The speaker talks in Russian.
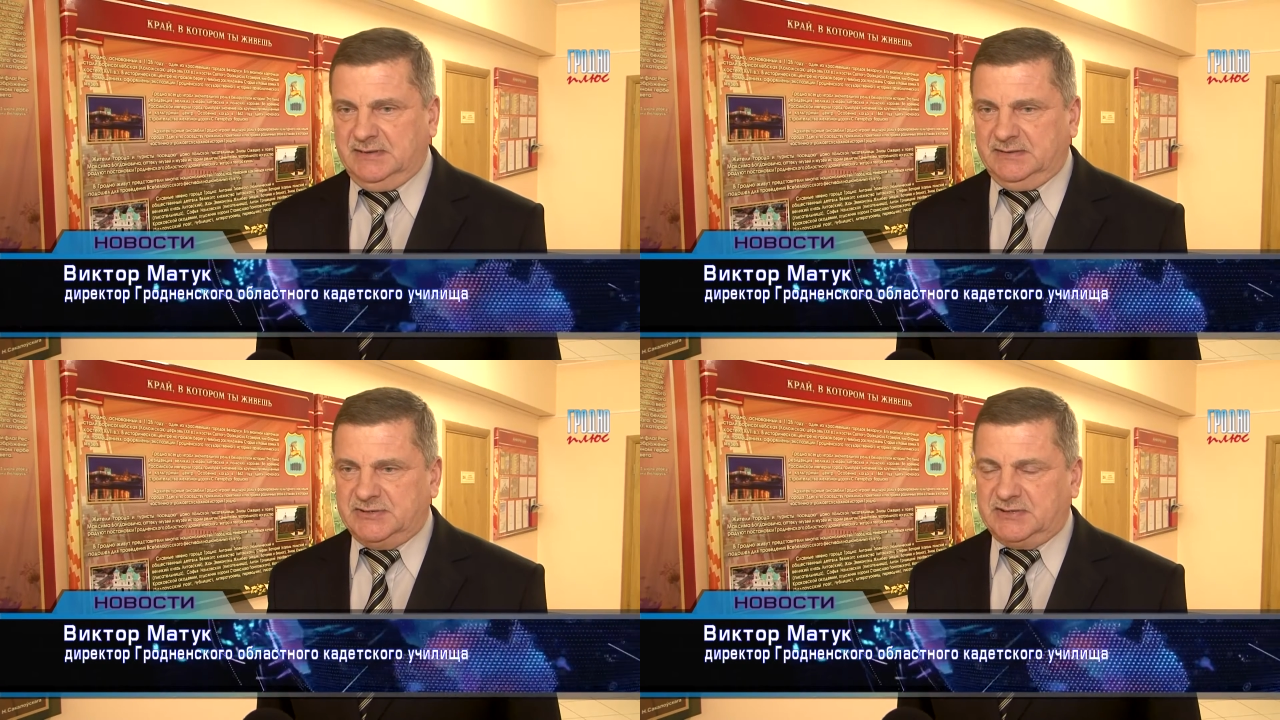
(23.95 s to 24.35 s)

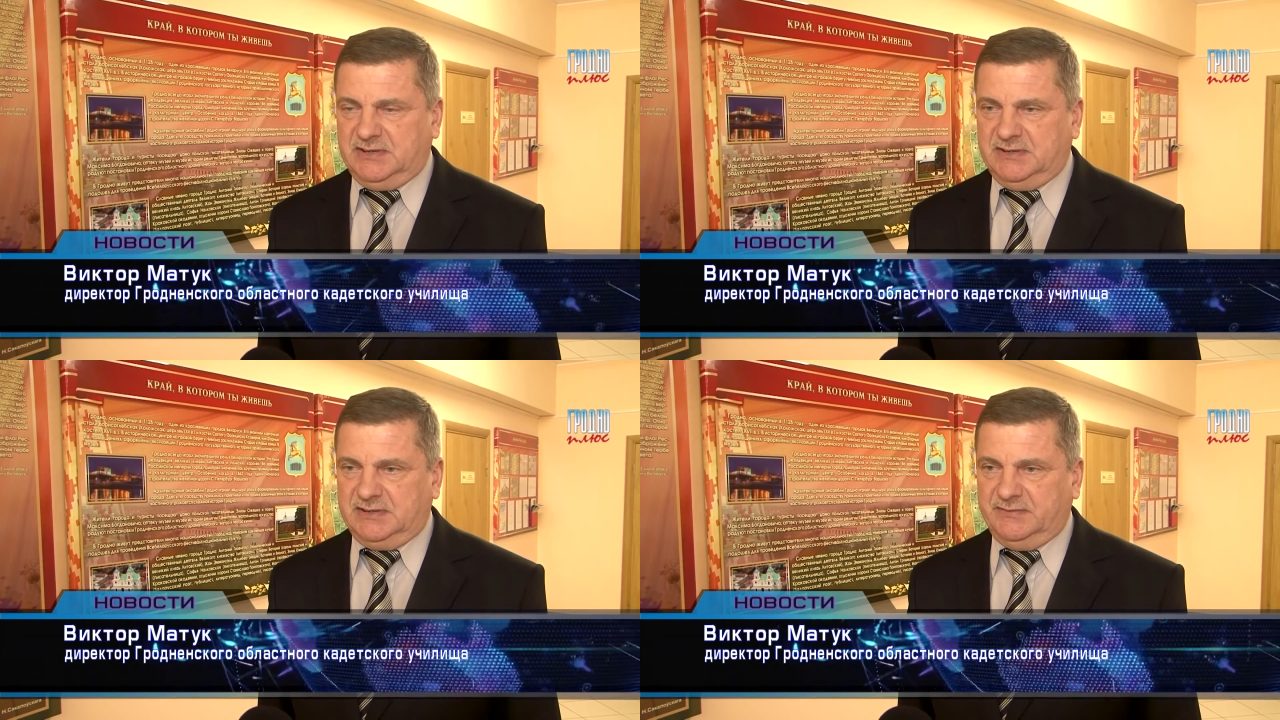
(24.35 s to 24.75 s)
Наши
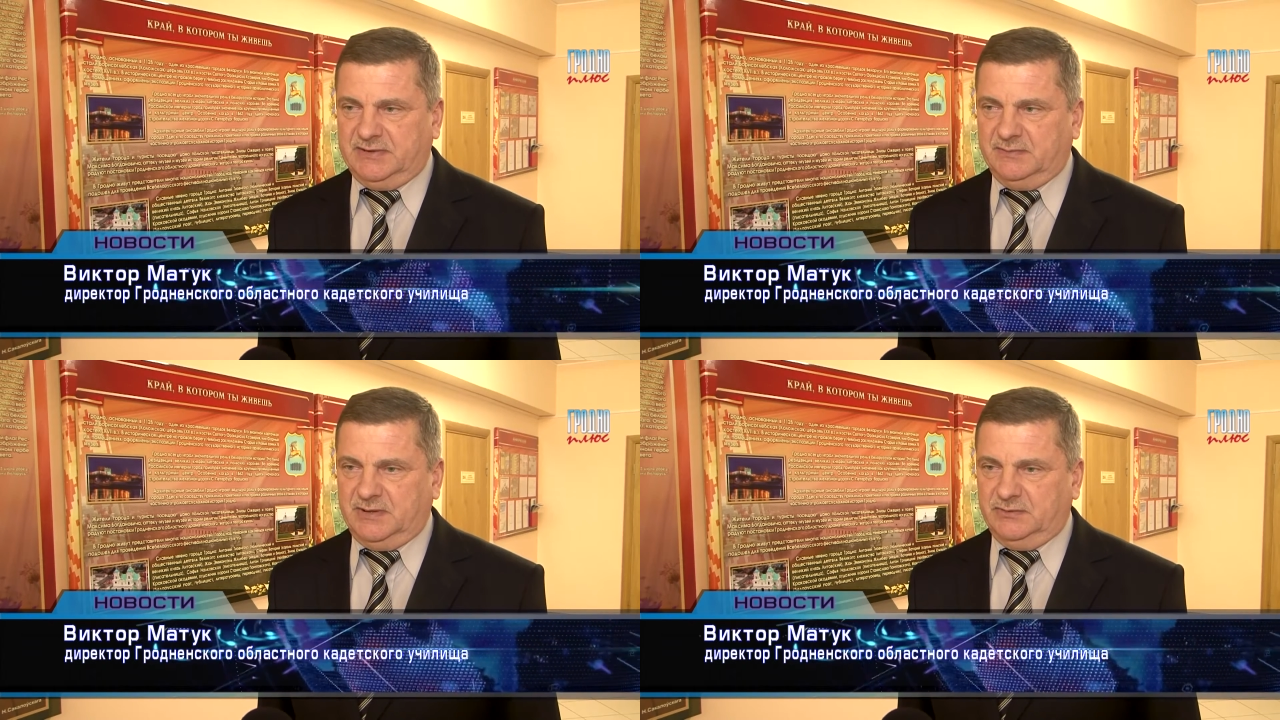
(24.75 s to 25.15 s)
кадеты в
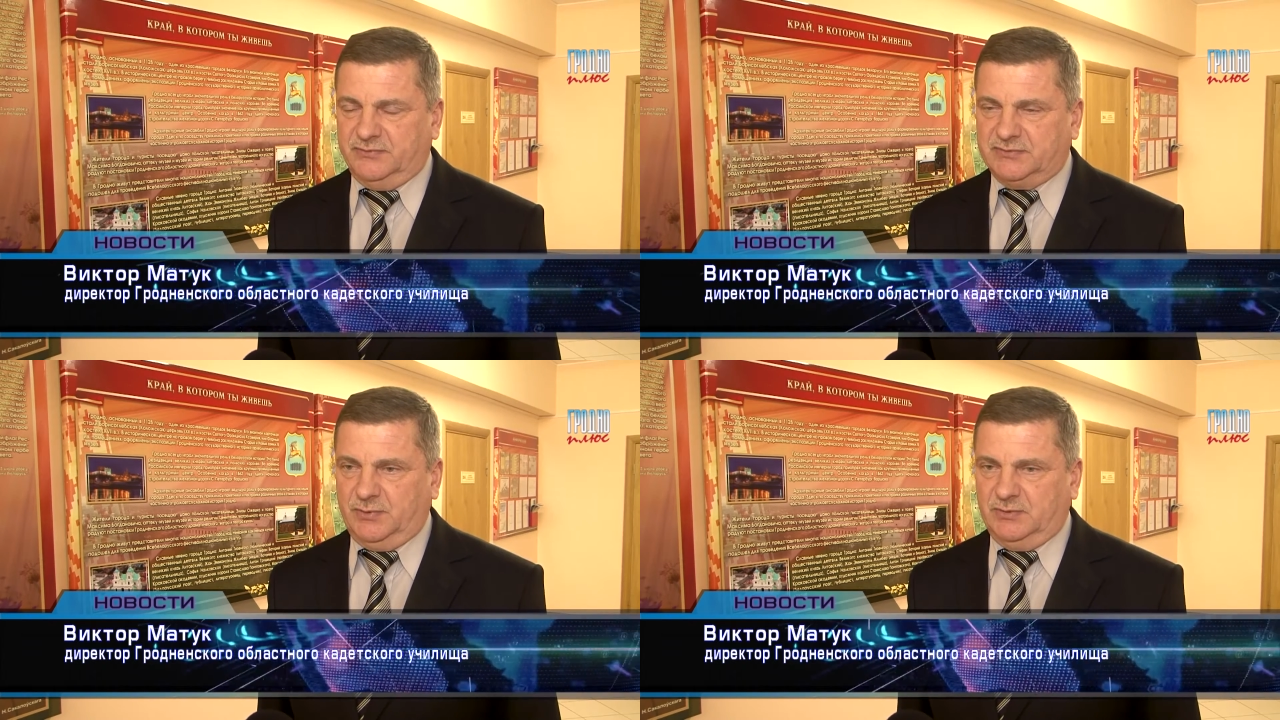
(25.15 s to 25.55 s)
этом году
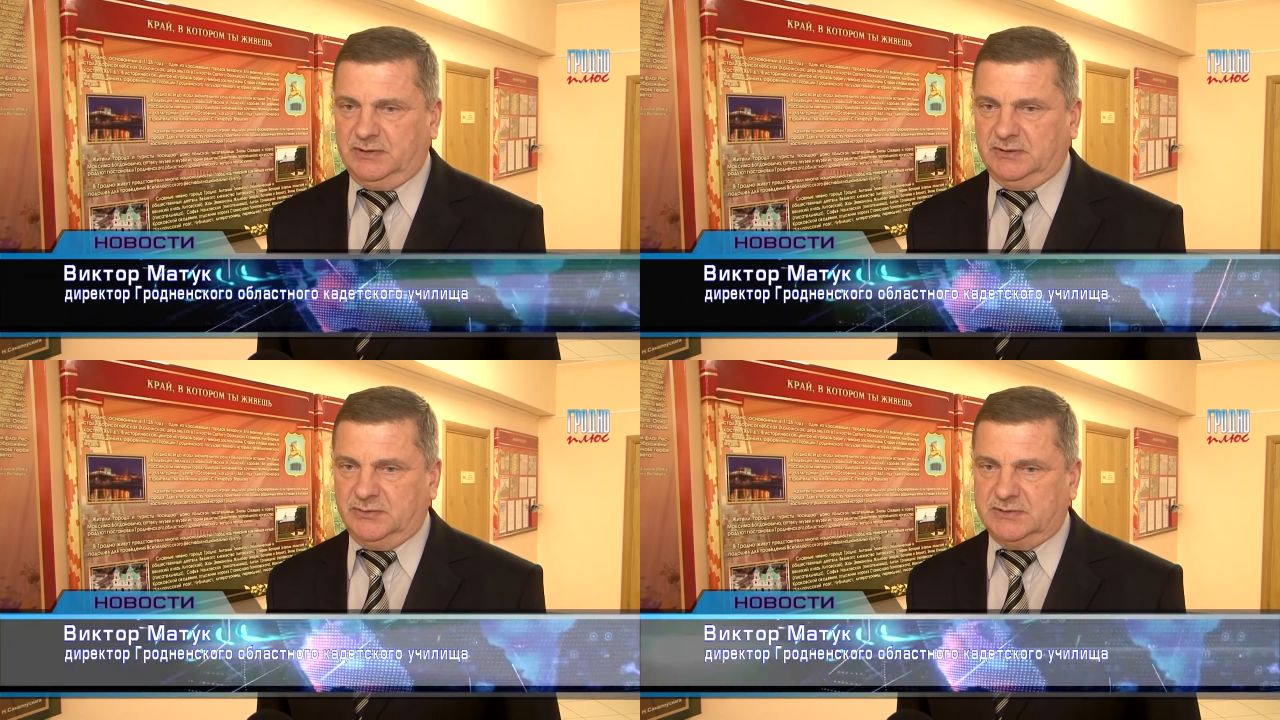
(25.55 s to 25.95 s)
в
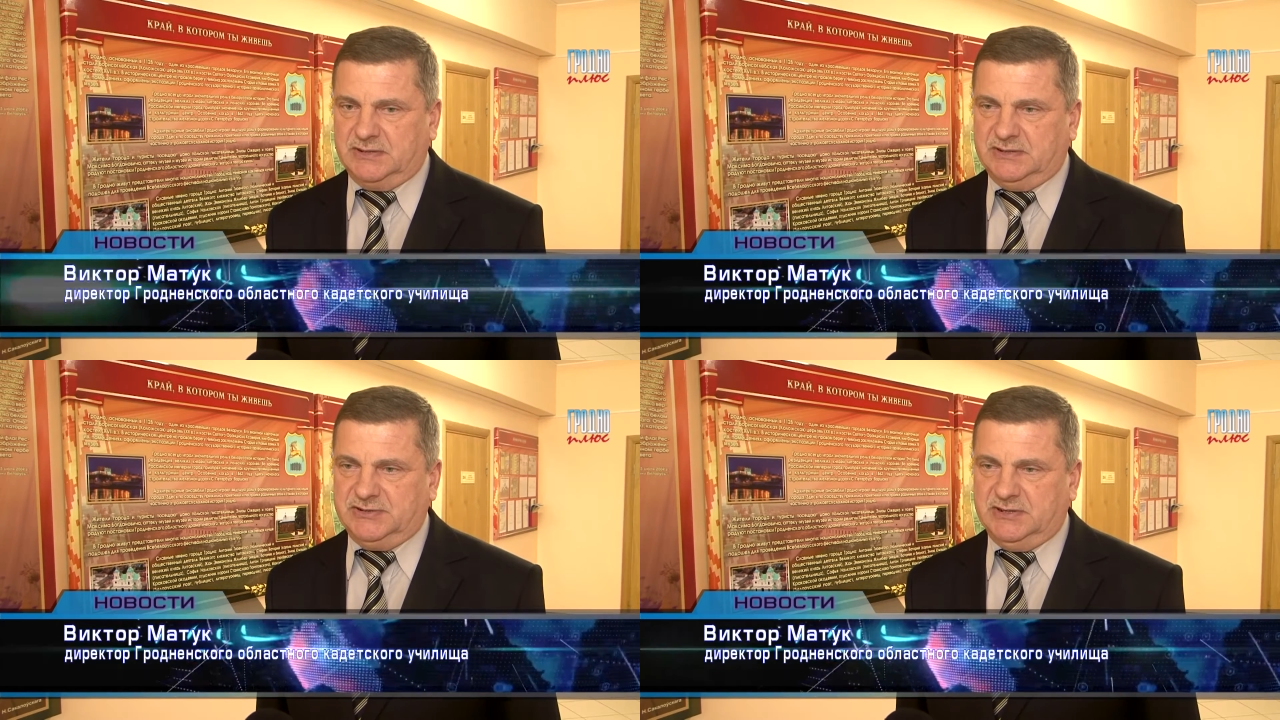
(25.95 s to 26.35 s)
Зубренке тоже
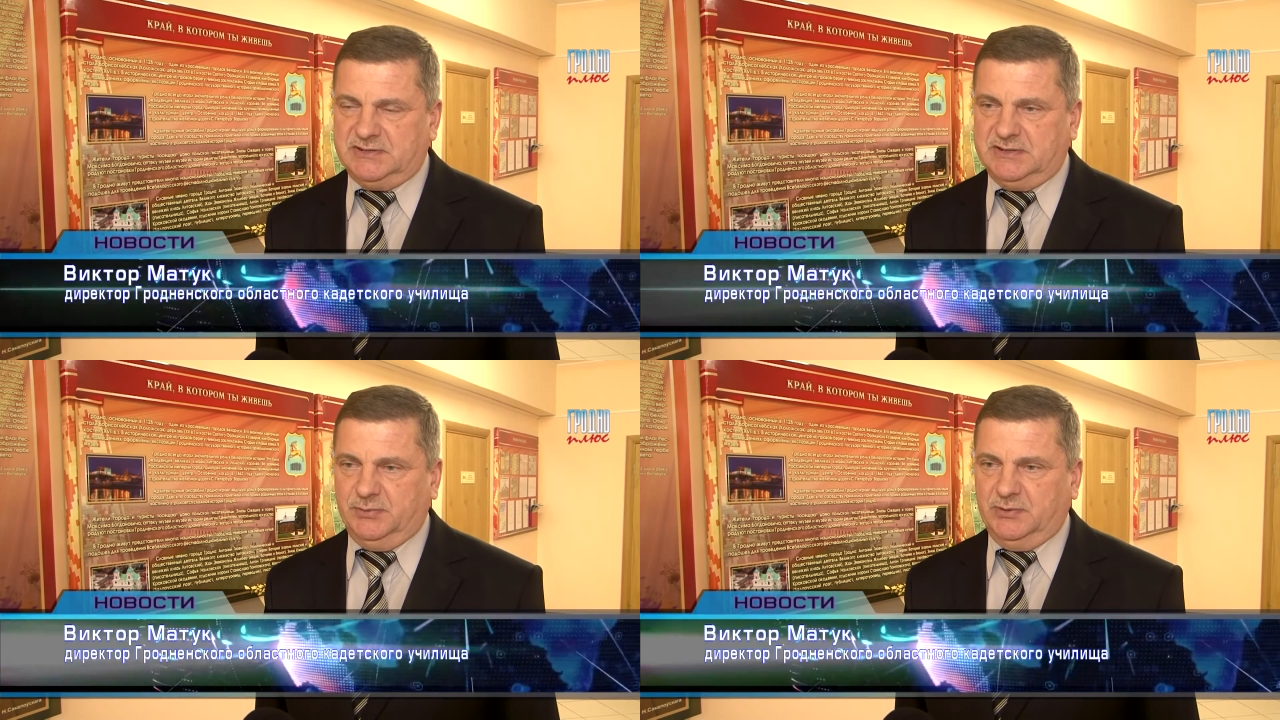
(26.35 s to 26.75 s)

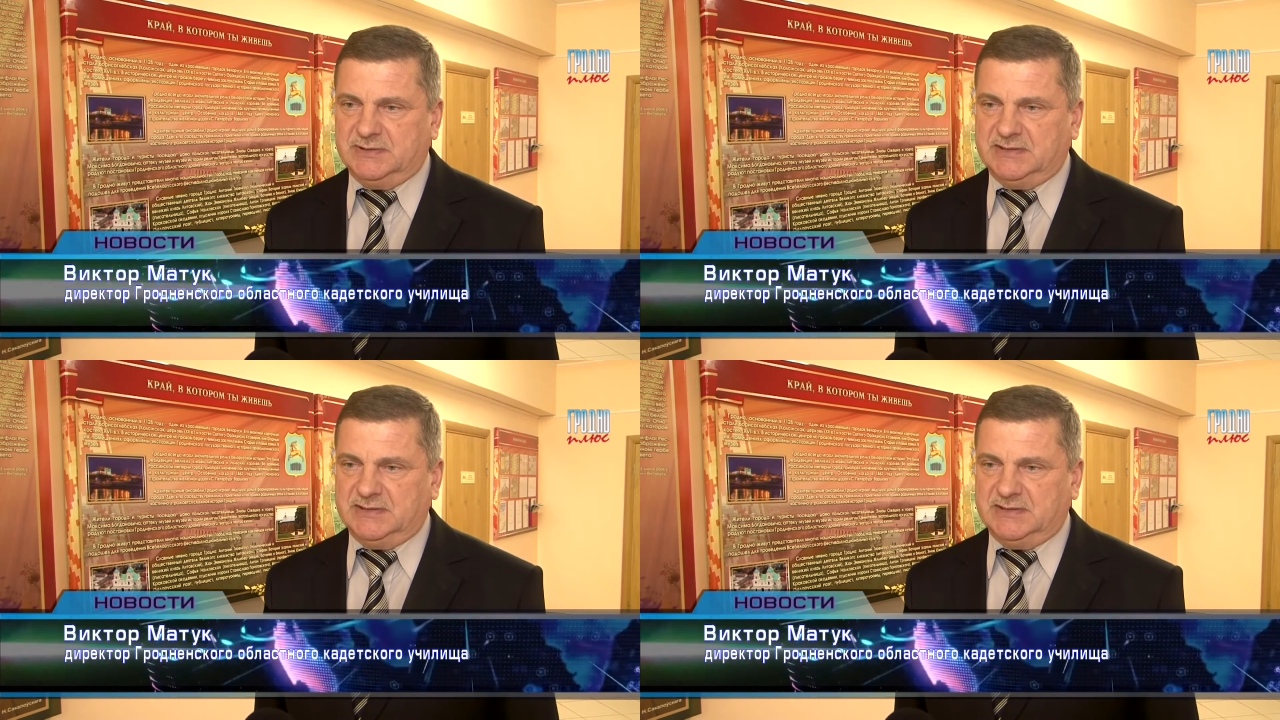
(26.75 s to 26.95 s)
отличились неплохо,